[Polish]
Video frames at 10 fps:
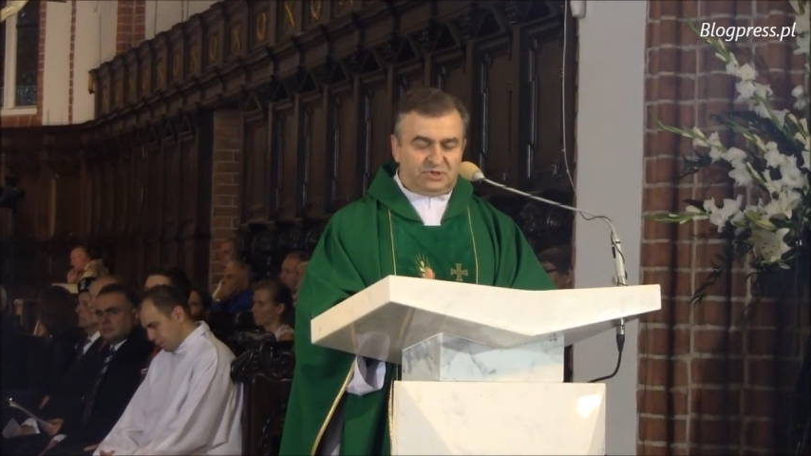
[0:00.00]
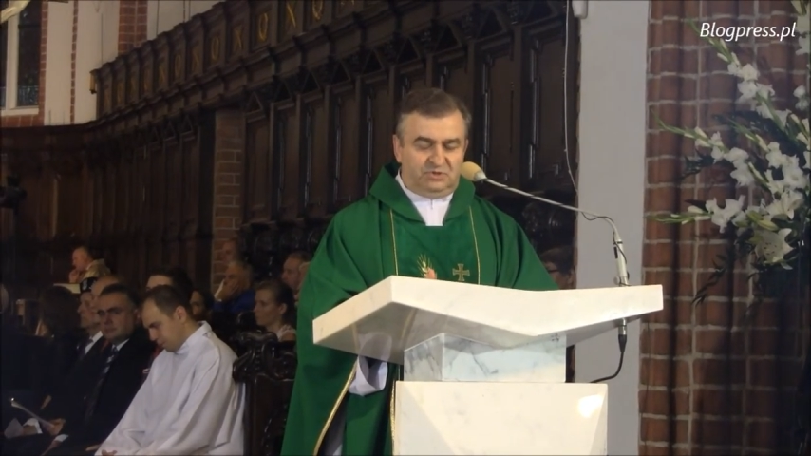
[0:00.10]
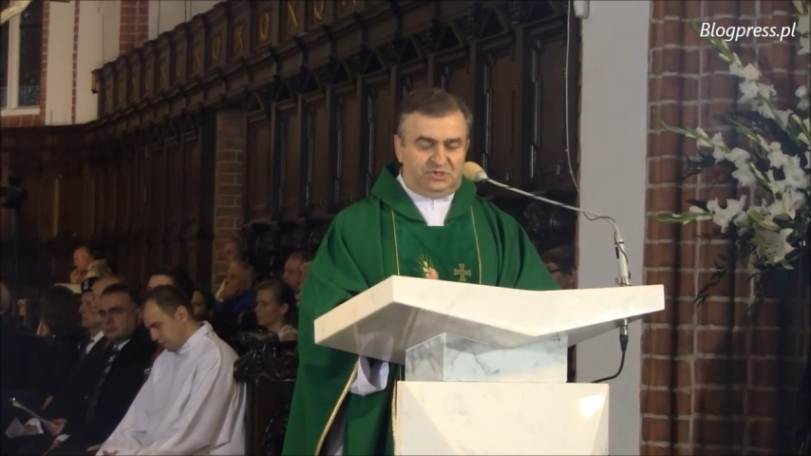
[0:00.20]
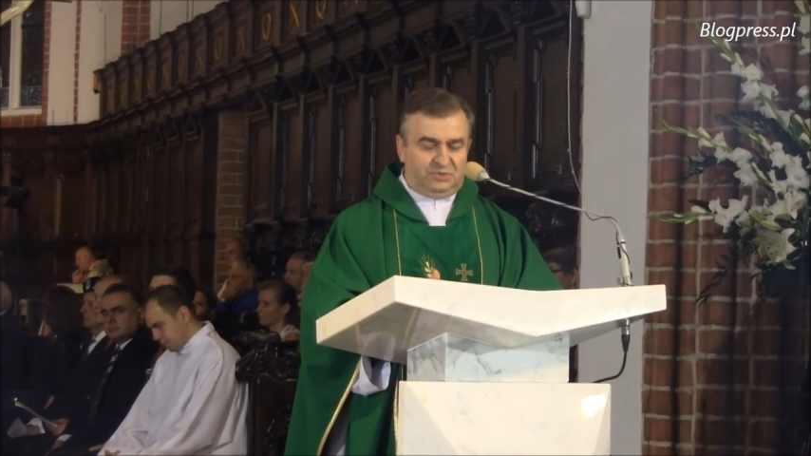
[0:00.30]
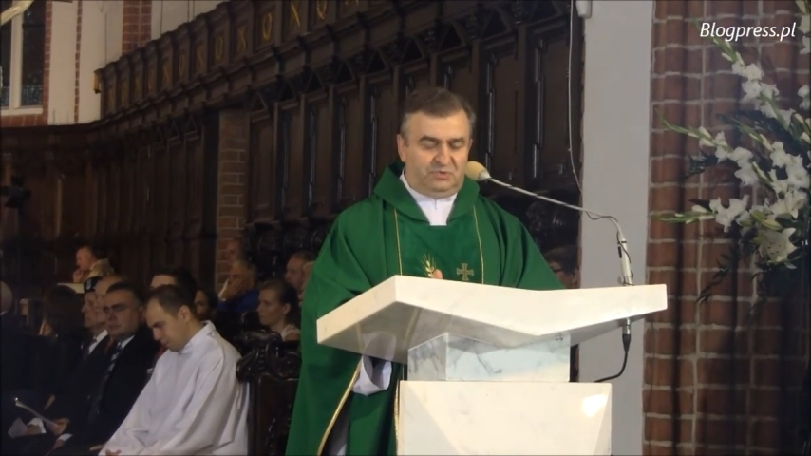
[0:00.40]

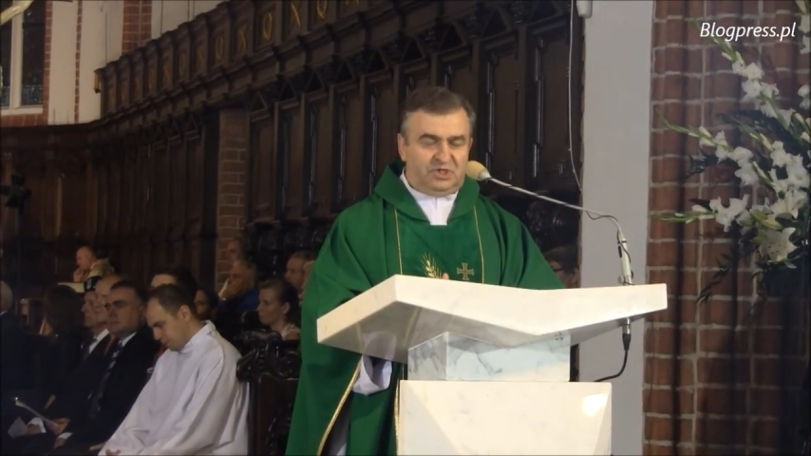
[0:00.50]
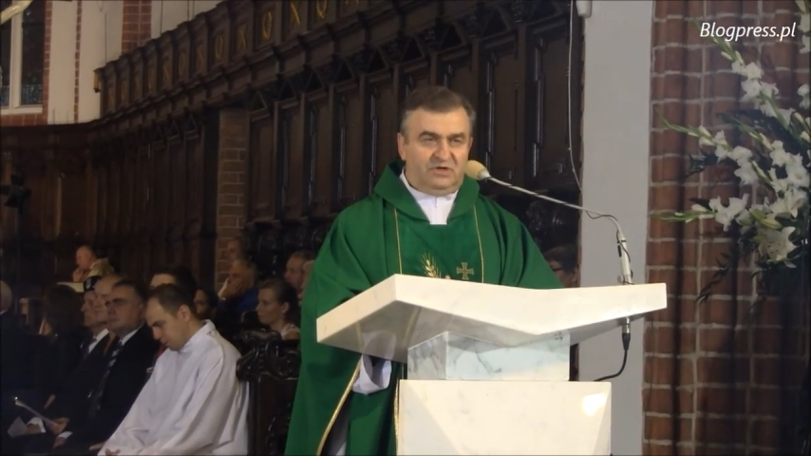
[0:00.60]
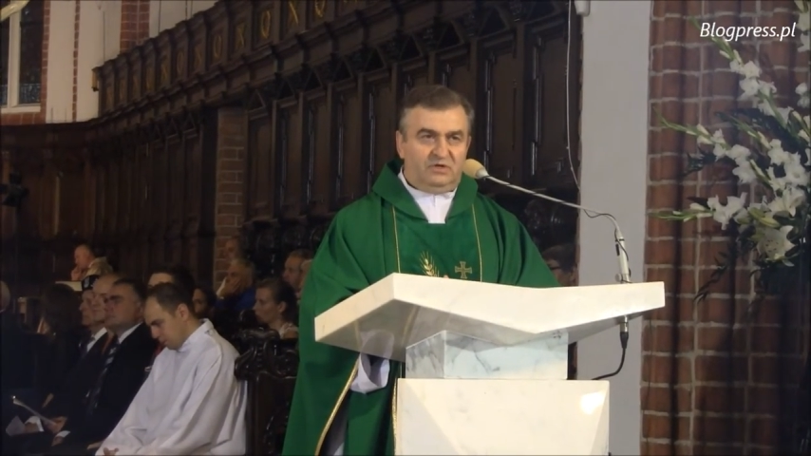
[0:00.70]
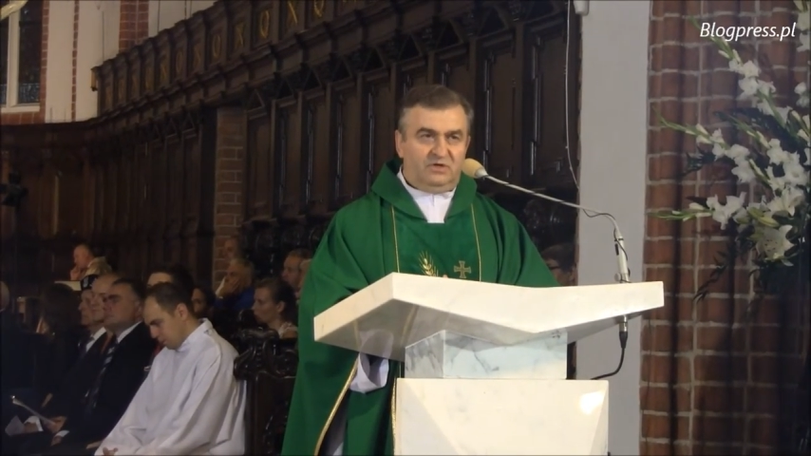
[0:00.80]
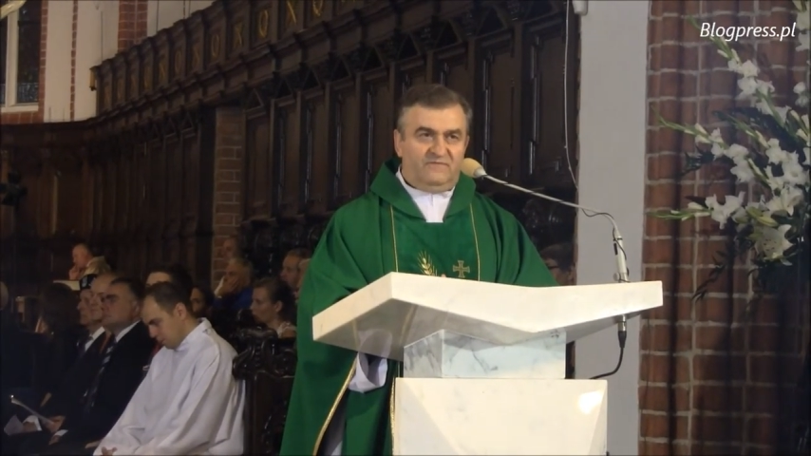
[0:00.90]
rzucić mu
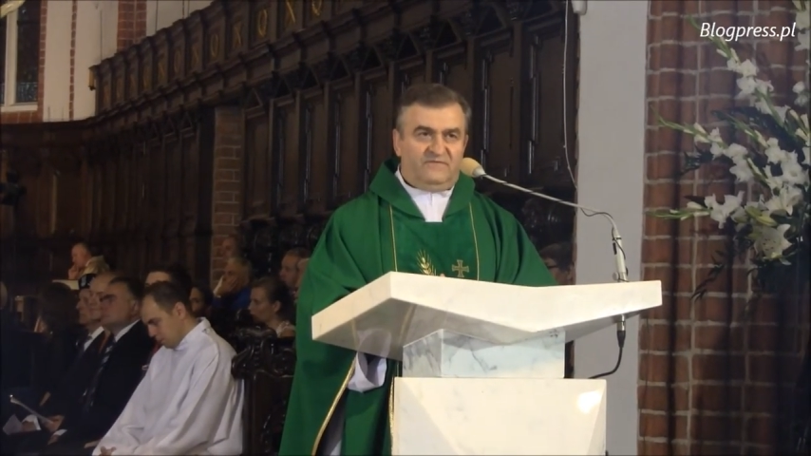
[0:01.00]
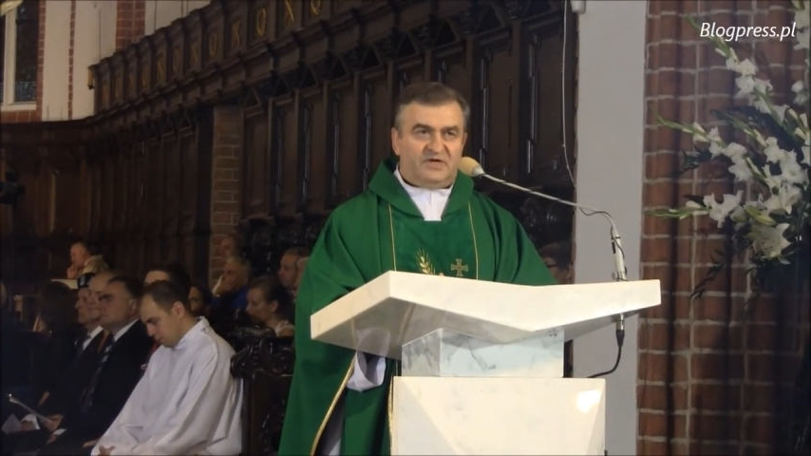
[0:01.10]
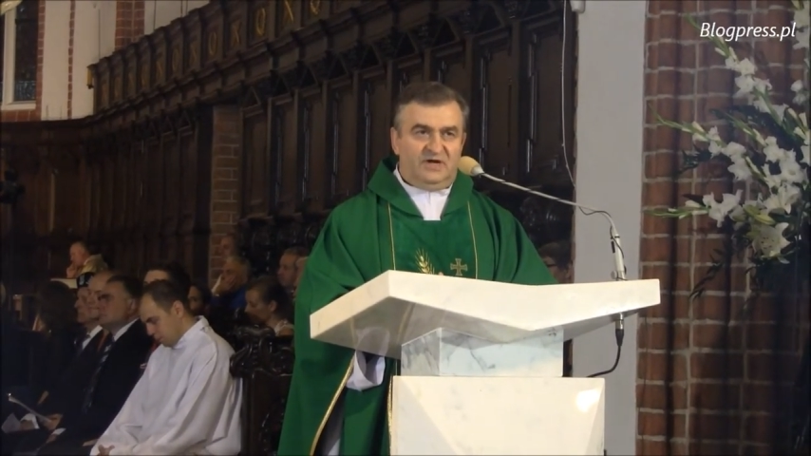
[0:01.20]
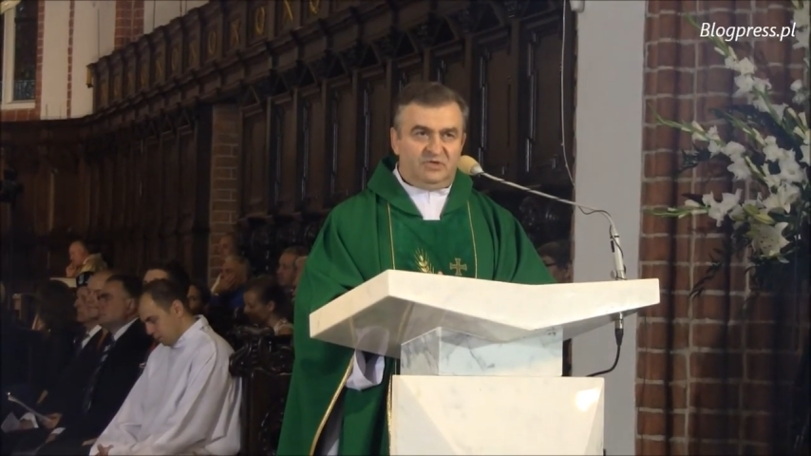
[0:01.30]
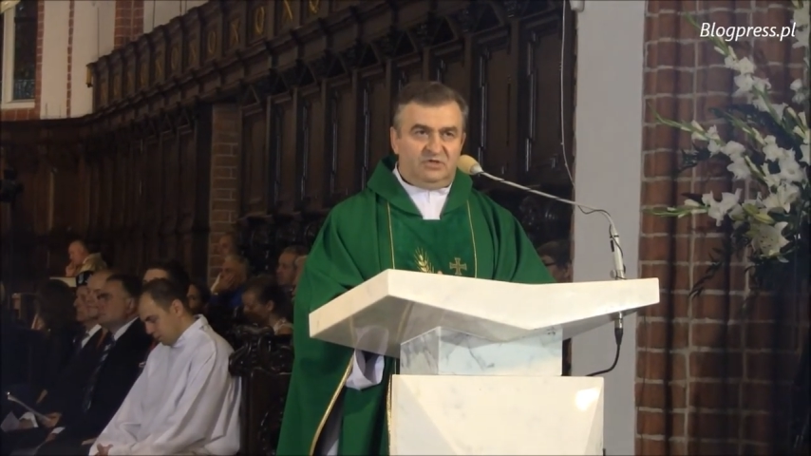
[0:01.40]
się w
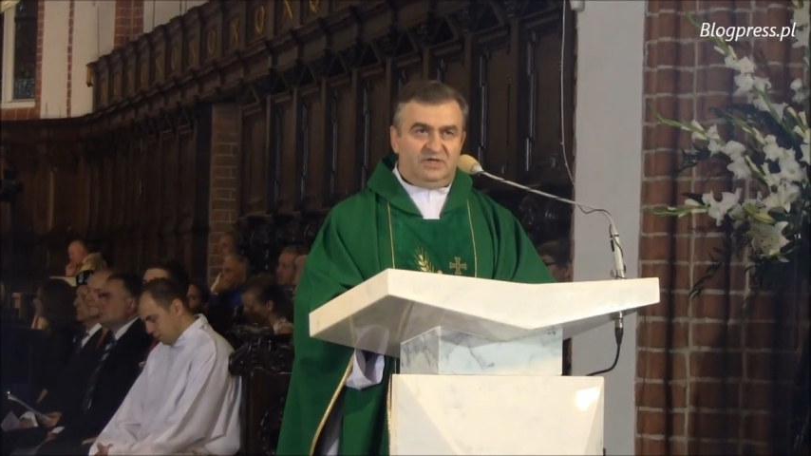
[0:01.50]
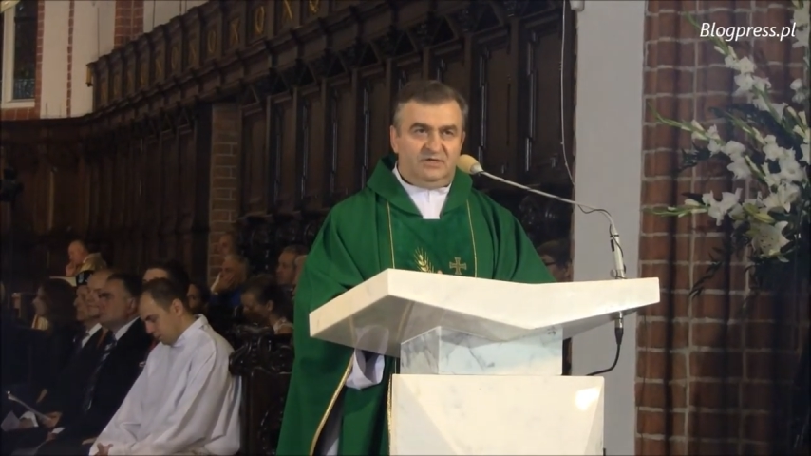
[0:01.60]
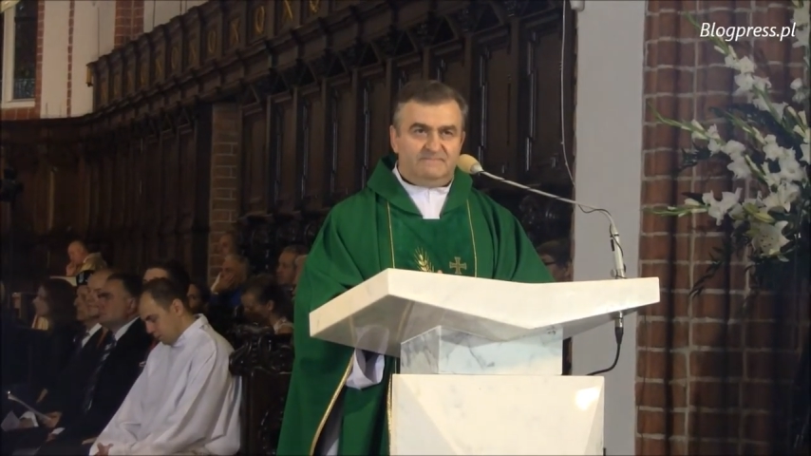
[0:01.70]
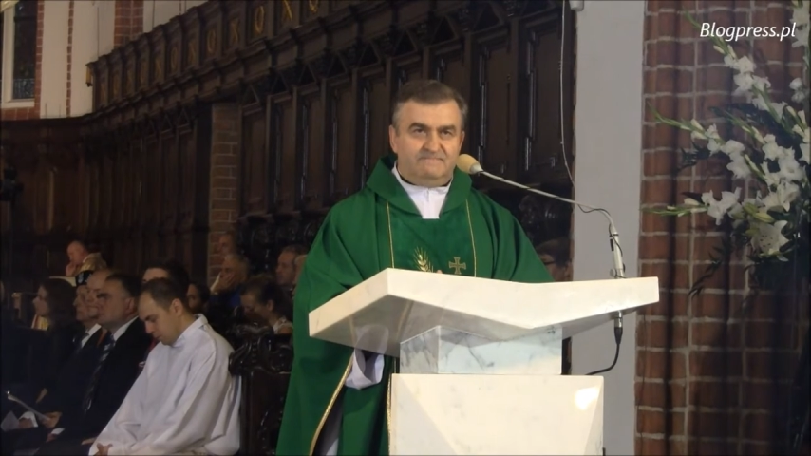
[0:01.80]
ramiona